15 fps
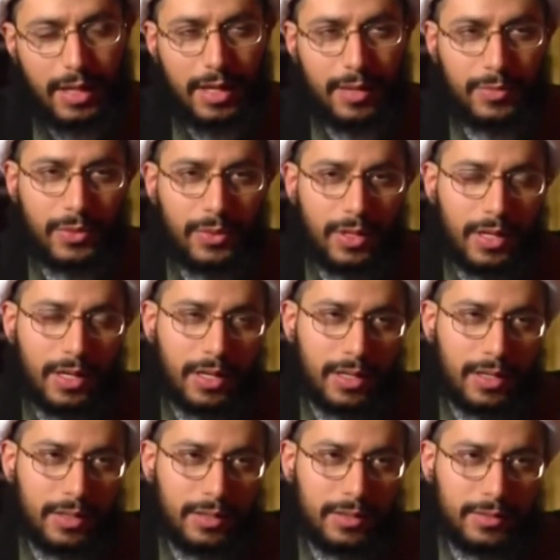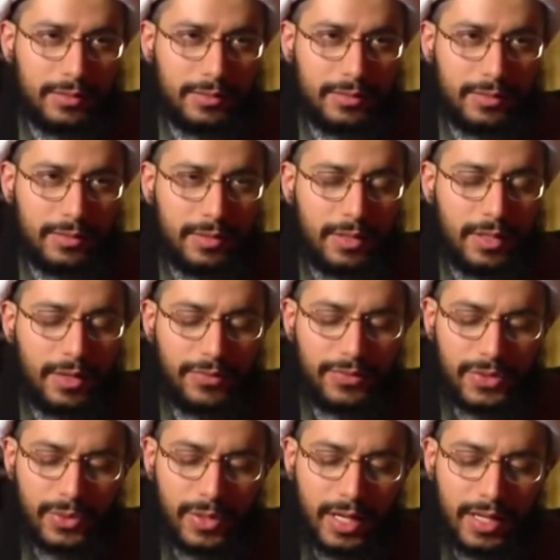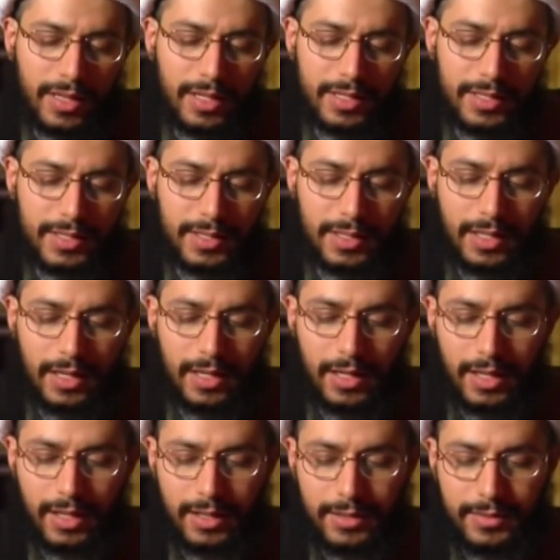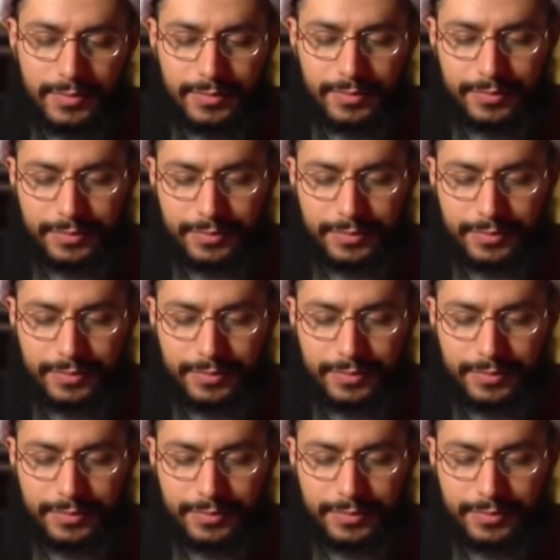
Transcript: الأمر الآخر نفس هذا الاصطلاح